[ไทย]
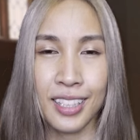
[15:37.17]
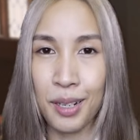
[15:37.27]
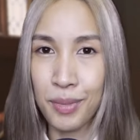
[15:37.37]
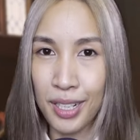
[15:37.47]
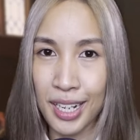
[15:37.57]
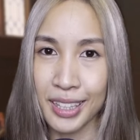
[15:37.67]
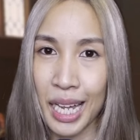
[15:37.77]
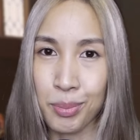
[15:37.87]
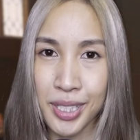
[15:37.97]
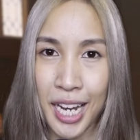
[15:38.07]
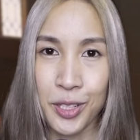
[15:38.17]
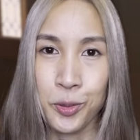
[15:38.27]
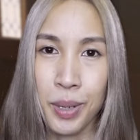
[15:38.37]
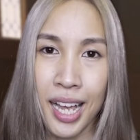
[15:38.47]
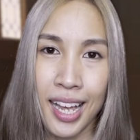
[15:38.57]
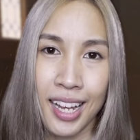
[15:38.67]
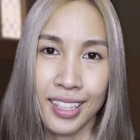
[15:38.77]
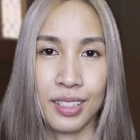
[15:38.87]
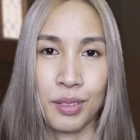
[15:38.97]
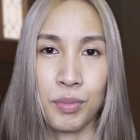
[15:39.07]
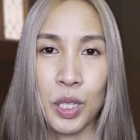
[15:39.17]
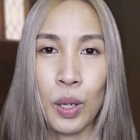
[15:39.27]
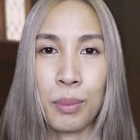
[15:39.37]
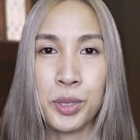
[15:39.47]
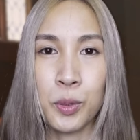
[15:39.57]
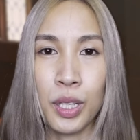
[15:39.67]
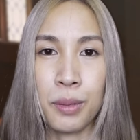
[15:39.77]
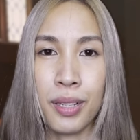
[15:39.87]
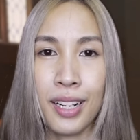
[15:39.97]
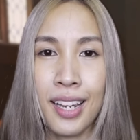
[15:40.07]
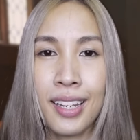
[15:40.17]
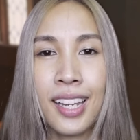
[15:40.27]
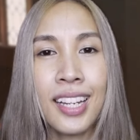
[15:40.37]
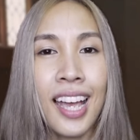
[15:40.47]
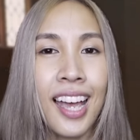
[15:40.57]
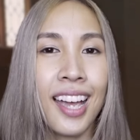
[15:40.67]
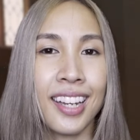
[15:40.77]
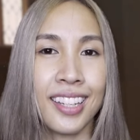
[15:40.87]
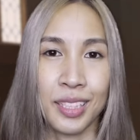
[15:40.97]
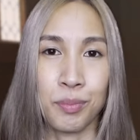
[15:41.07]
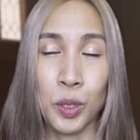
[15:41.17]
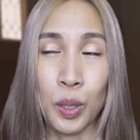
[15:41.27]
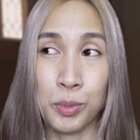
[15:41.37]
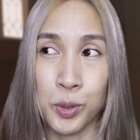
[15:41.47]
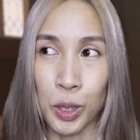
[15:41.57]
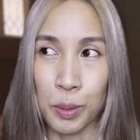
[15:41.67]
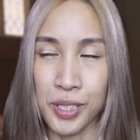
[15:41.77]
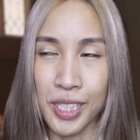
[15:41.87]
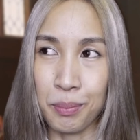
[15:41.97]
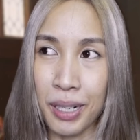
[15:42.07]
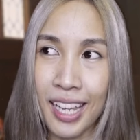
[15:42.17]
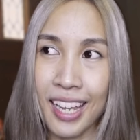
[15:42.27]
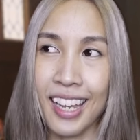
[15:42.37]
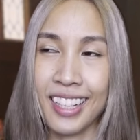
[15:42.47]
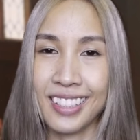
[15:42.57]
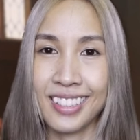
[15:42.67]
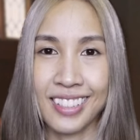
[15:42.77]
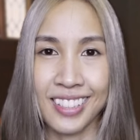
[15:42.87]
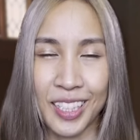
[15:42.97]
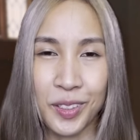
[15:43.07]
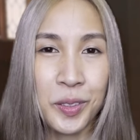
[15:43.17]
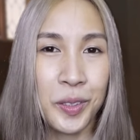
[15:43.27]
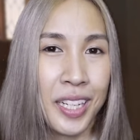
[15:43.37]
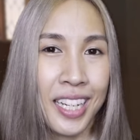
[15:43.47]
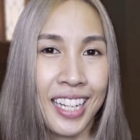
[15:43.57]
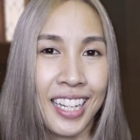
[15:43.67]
ทำอะไรตามใจดูบ้างมีความสุขกับอะไรง่ายๆมีความสุขกับเสียงเพลงเสียงดนตรี